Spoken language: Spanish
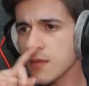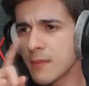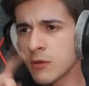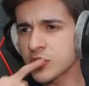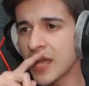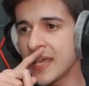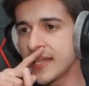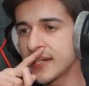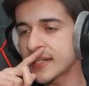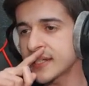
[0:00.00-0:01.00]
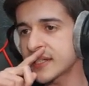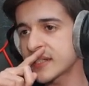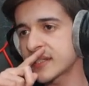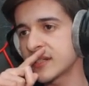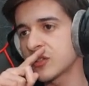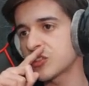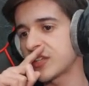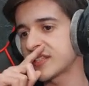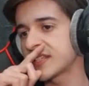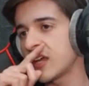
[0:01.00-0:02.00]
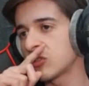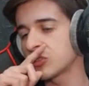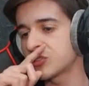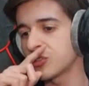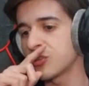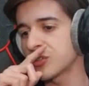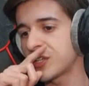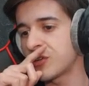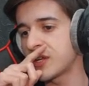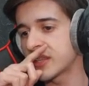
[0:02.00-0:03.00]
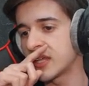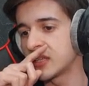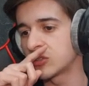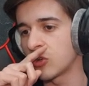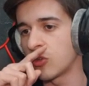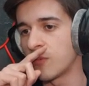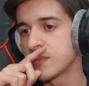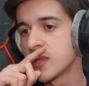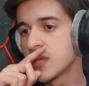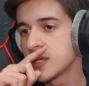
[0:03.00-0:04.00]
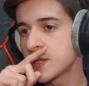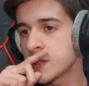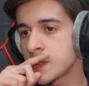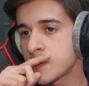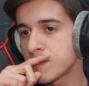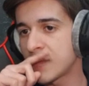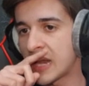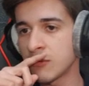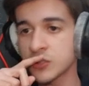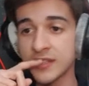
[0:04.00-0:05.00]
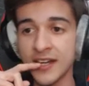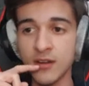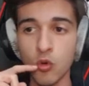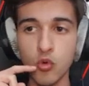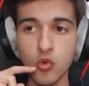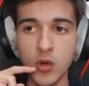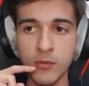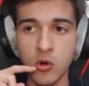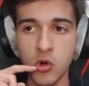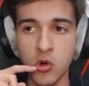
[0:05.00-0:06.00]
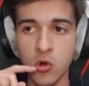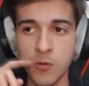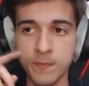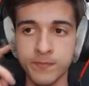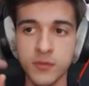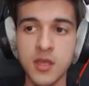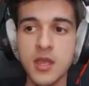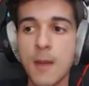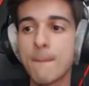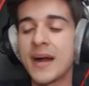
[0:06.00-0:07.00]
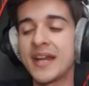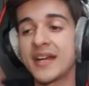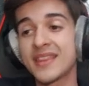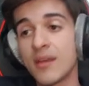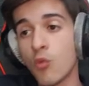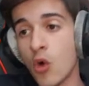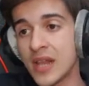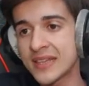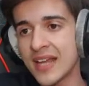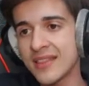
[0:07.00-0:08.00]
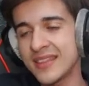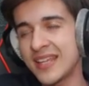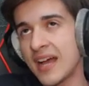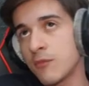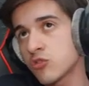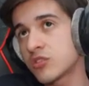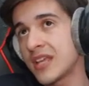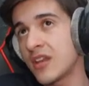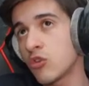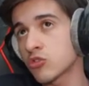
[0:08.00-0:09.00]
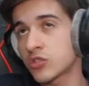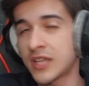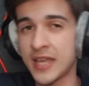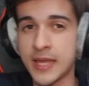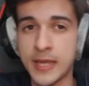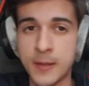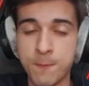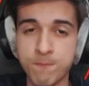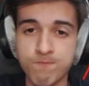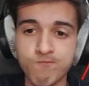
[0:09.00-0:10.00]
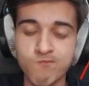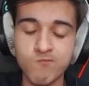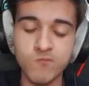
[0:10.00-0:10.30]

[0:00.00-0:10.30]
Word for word: Vamos a ir... No sé, es que a lo tocho no quiero ir del todo. Em, vale, vamos a tener un nuevo mm, banner de vuelta, digamos, de los que em,